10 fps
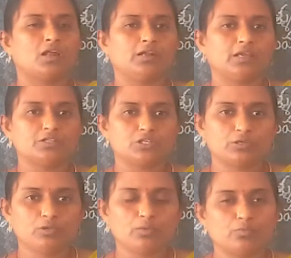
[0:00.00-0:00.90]
అంటే ఆ
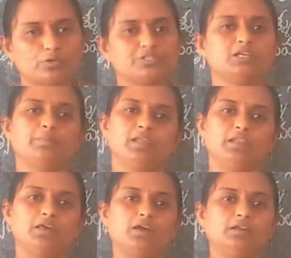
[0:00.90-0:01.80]
చెరువులో మూడు
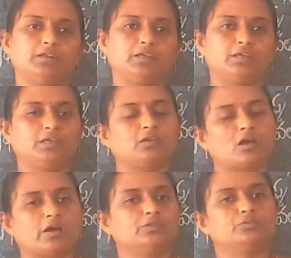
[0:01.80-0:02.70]
చేపలైనా అంటే
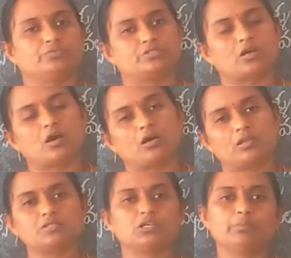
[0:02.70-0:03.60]
కాదు
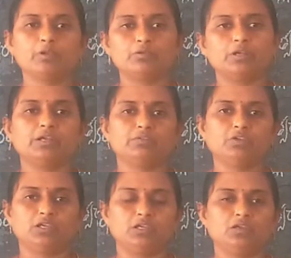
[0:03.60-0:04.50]
చాలా చేపలు ఉండేటివి